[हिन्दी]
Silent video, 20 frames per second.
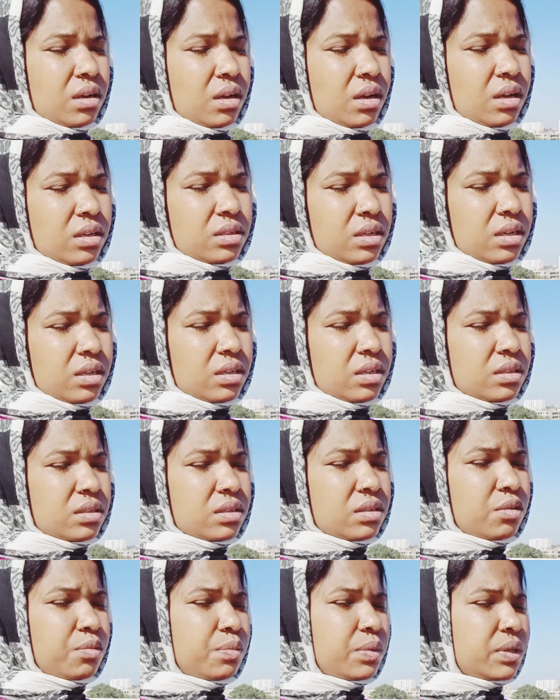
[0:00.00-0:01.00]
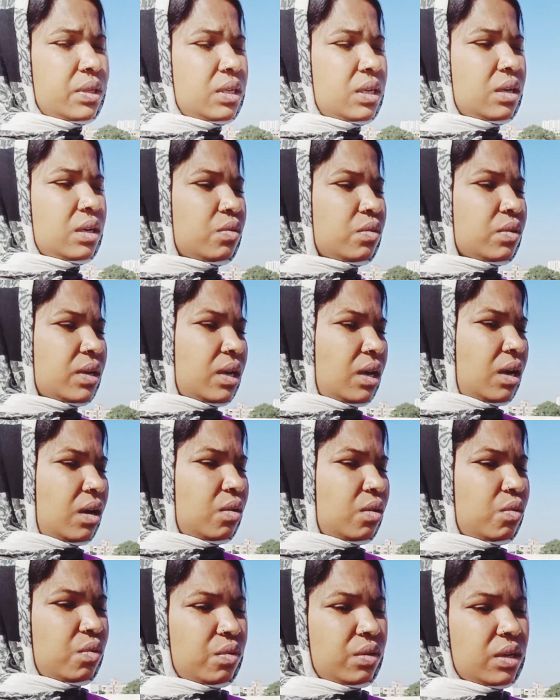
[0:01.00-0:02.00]
अचानक से वो बच्चा को क्या
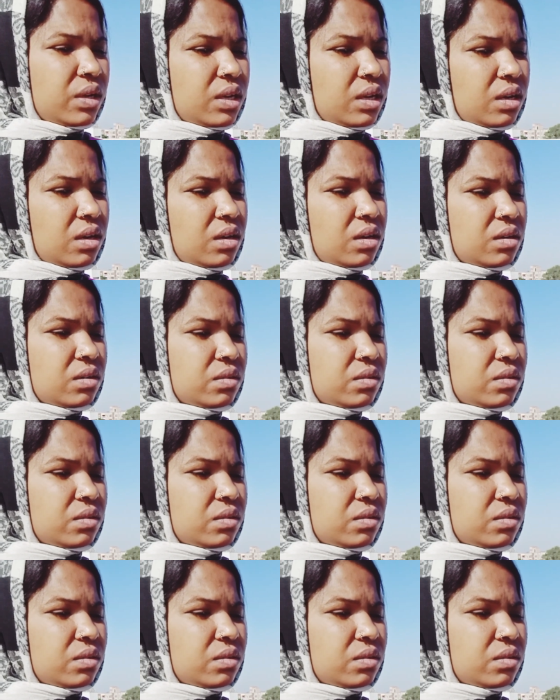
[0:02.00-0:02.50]
हो गया और